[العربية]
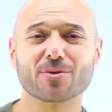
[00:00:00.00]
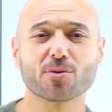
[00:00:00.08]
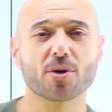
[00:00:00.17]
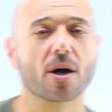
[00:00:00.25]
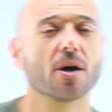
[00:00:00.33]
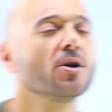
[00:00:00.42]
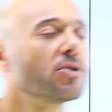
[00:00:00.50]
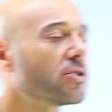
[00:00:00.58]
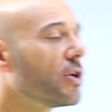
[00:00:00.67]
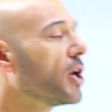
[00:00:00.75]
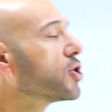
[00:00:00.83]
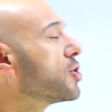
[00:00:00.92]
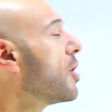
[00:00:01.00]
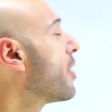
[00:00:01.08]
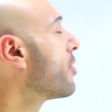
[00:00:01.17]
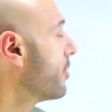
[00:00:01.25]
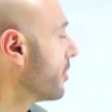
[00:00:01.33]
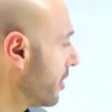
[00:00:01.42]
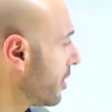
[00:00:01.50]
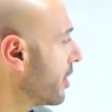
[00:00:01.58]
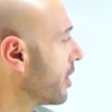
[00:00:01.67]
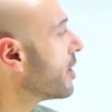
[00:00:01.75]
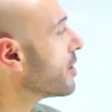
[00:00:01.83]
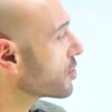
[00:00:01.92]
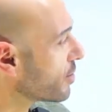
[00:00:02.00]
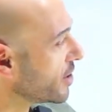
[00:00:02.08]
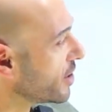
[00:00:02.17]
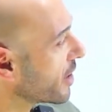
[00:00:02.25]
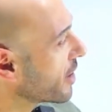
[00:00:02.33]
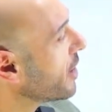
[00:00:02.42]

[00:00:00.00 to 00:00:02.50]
بقول لك استاذ استاذ آه،, اه شو بدك؟